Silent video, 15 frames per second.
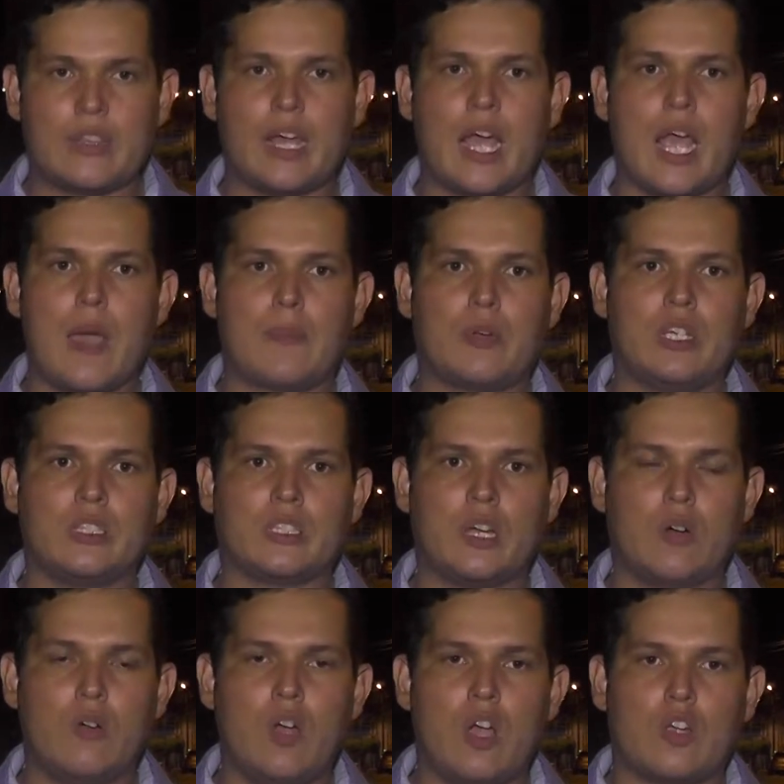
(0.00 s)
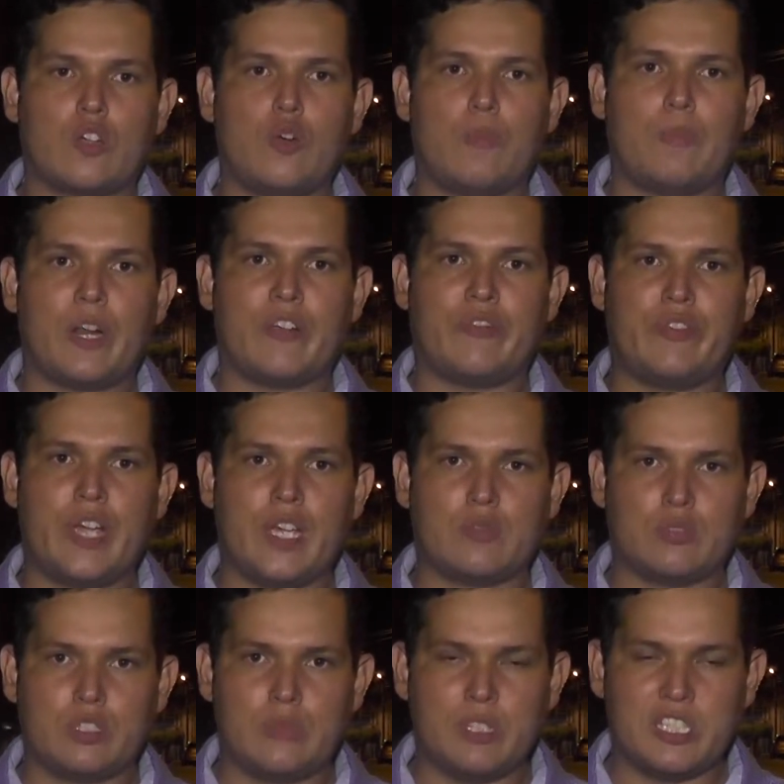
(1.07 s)
na época então que o
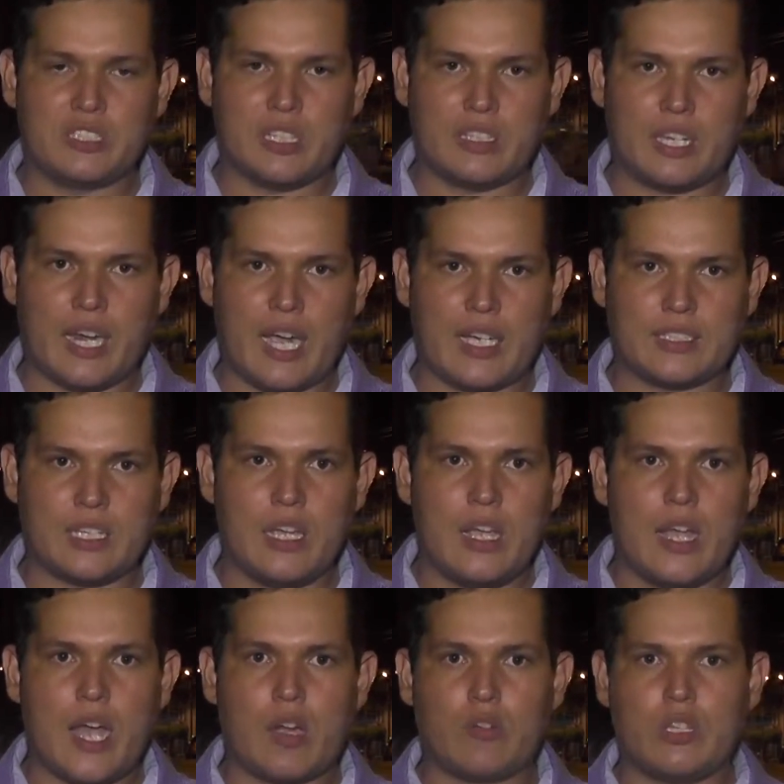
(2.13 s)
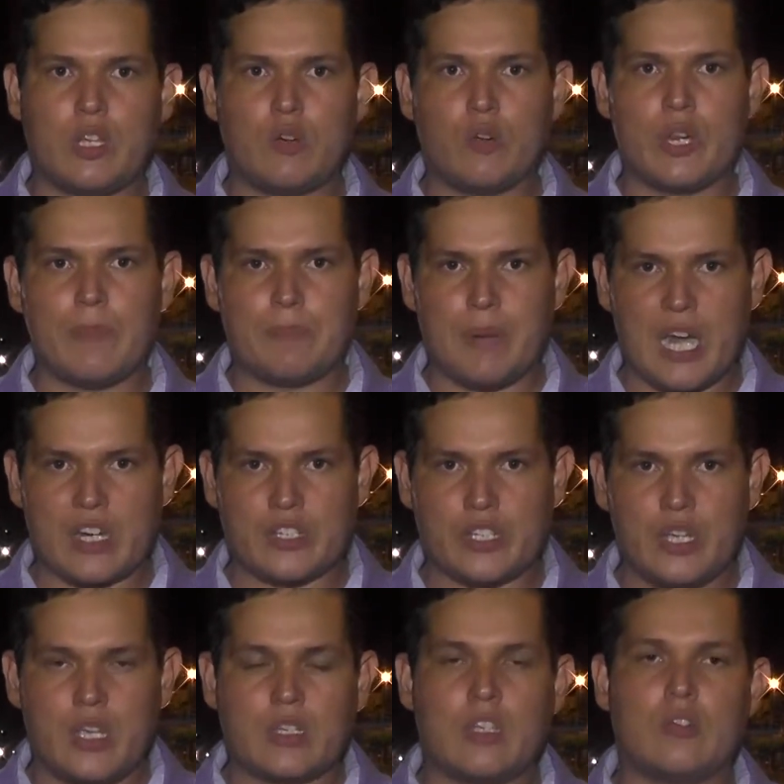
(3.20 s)
prefeito de Ministro Andreasa era o Neuri Perche.